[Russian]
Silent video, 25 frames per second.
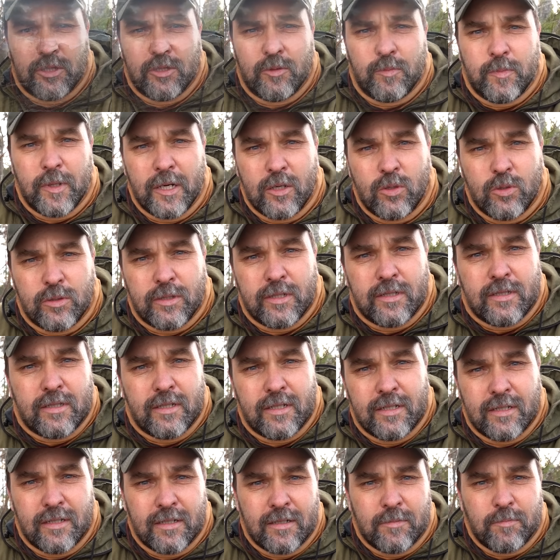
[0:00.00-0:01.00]
что поход –
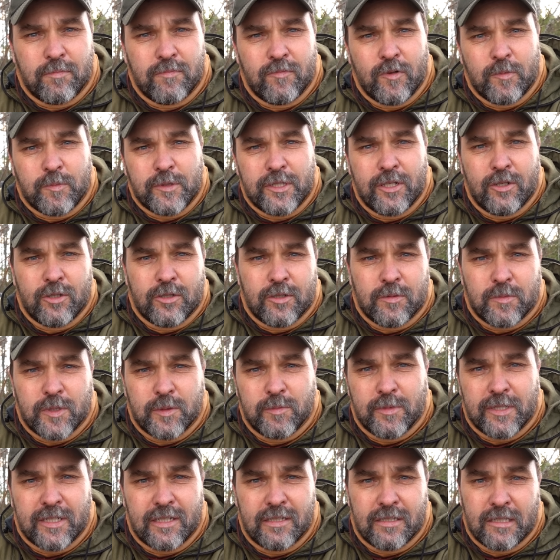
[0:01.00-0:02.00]
это в определенном
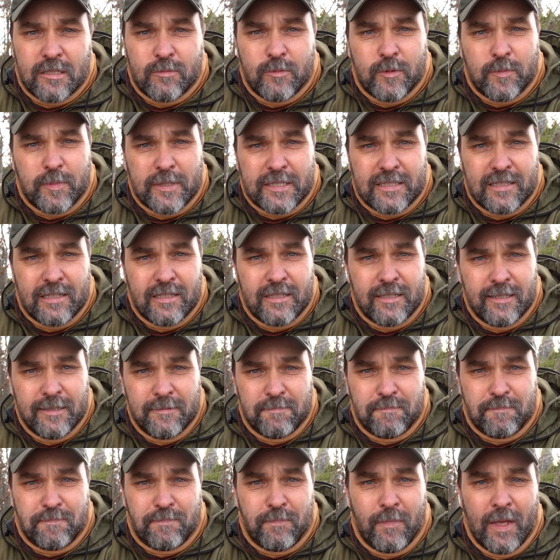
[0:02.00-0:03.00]
смысле самопознание.